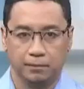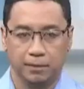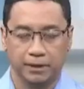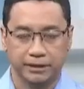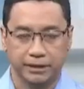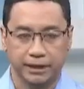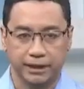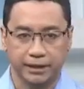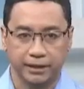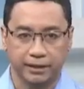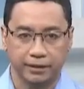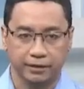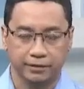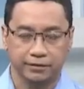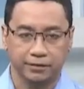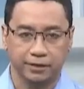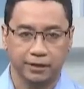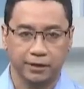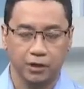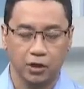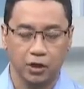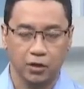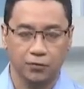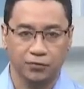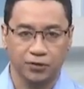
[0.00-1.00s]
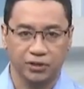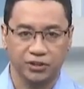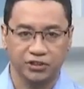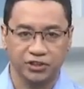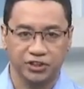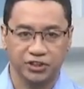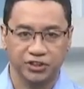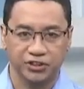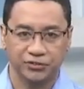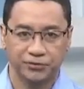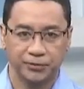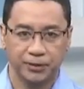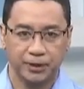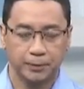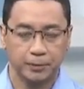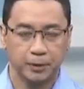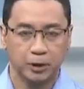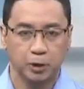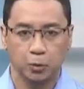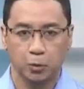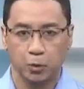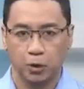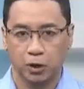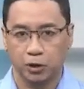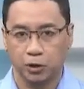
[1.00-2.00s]
Patay ang isang overseas
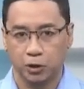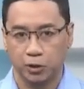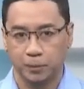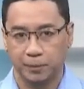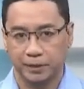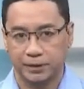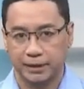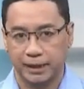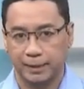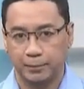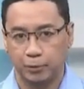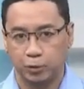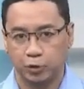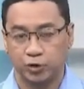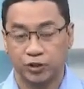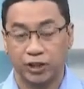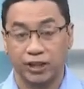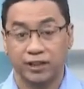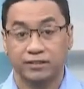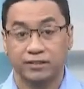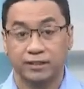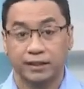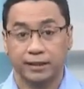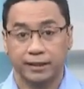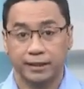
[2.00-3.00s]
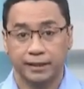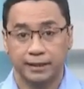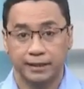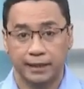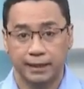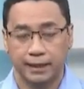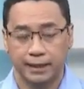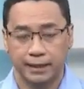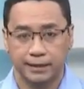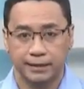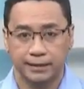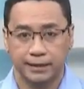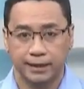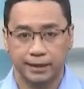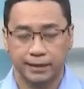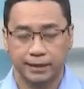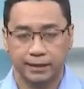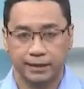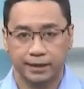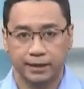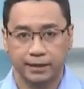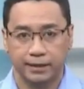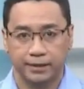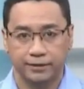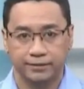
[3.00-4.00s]
Filipino worker matapos saksakin ng kanyang
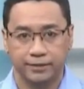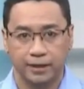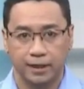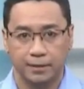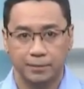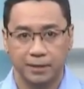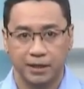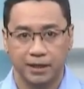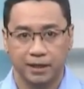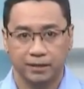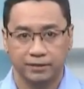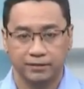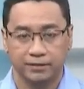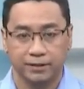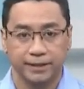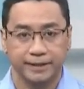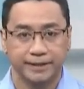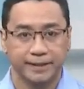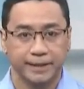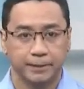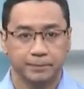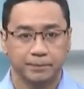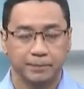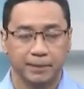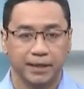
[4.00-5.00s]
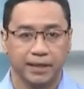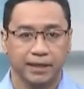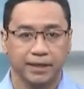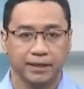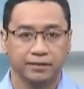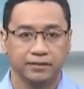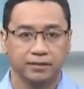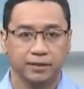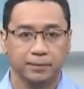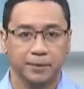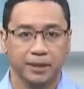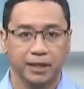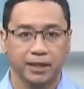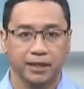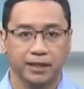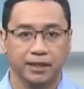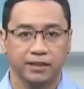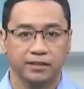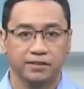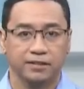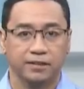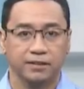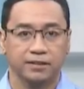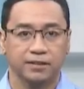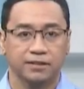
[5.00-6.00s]
kinakasama sa kanilang bahay sa
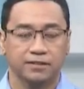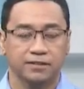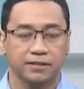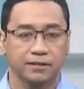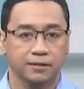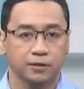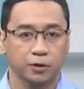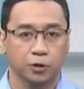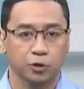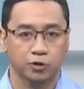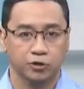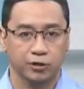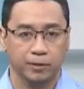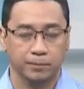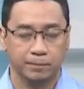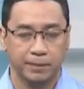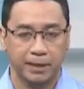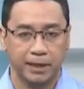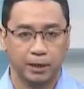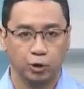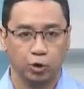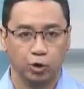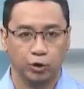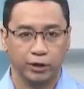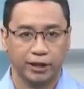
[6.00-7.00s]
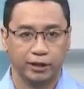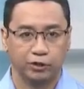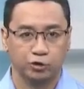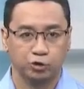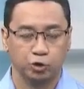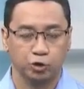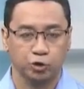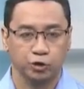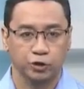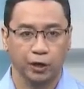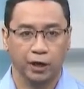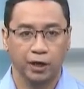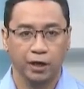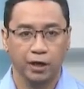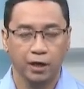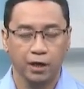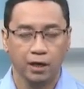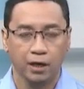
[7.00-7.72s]
barangay San Isidro, Sampaloc, Quezon.